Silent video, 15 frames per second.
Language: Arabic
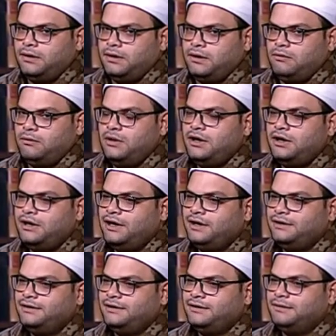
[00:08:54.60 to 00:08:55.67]
اولا
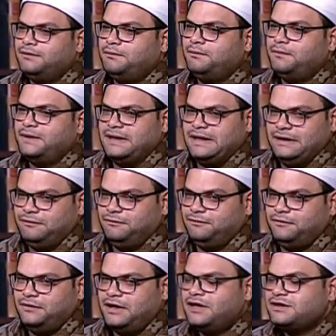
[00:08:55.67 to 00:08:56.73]
يعني يعني
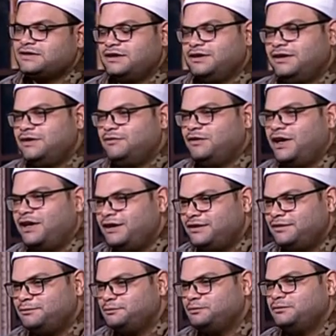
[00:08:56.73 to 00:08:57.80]
في العصر اللي احنا فيه
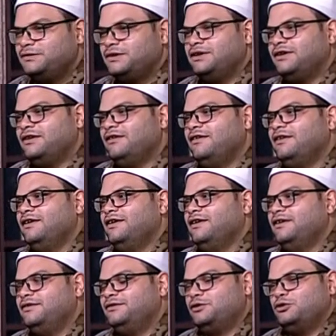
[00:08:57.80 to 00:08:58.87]
حاليا
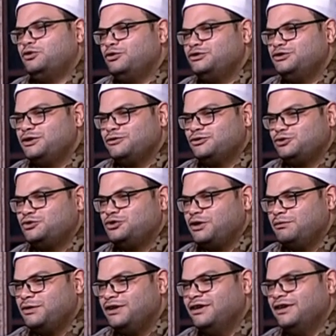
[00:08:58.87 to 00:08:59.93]
التكنولوجيا
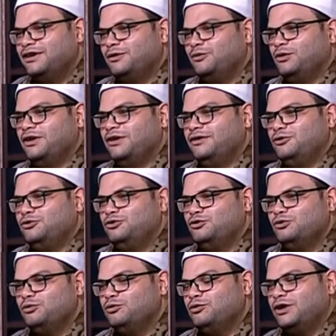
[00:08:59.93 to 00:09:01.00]
والسوشيال ميديا
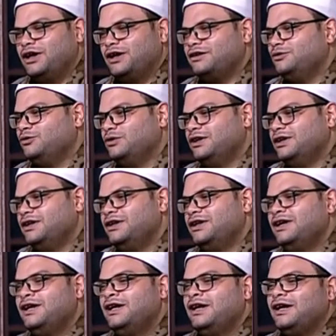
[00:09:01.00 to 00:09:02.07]
واليوتيوب والحاجات دي كلها
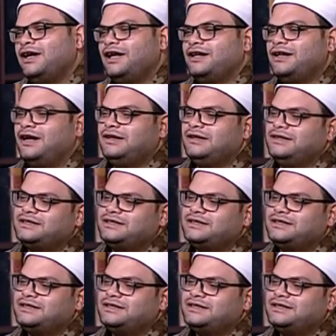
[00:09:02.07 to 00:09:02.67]
يعني